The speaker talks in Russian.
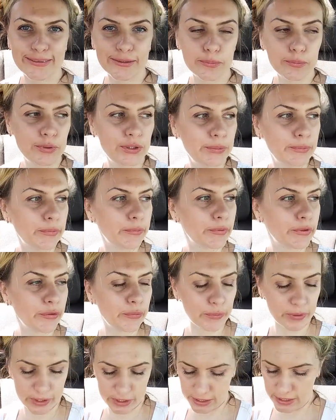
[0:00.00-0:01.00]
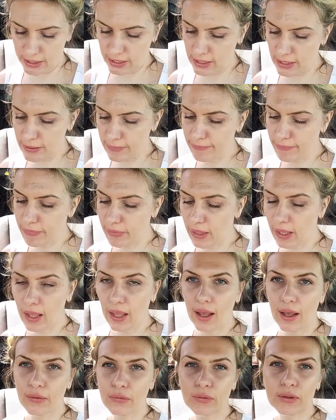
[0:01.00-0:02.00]
с мнимым днем рождения –
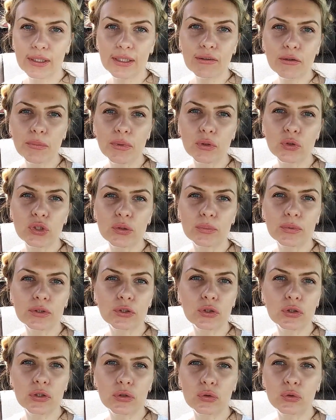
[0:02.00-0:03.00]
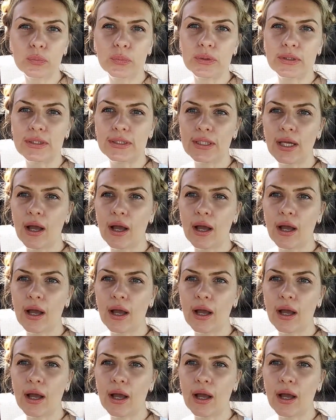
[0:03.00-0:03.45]
но для этого мне нужно было что-то купить.